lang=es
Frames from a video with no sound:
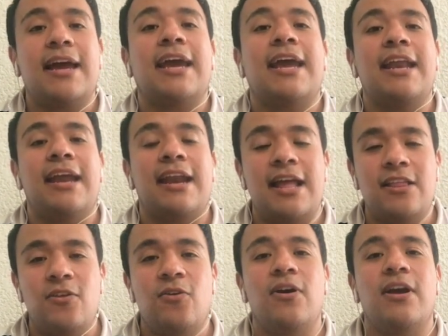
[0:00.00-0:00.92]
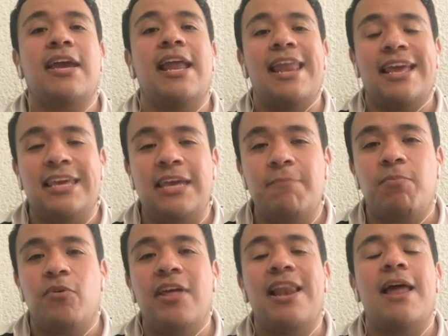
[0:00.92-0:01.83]
generando que el
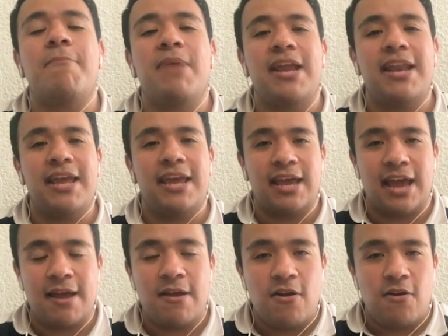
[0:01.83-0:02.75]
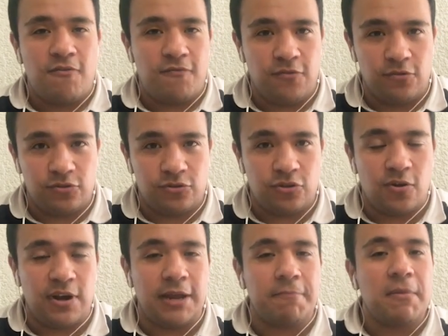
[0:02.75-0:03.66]
equipo del América
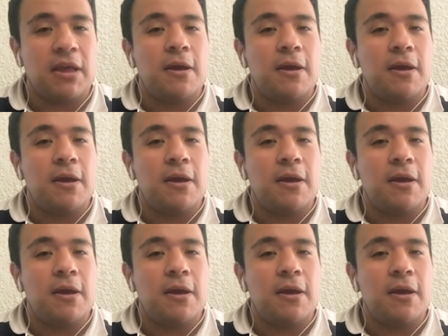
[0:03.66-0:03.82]
funcione.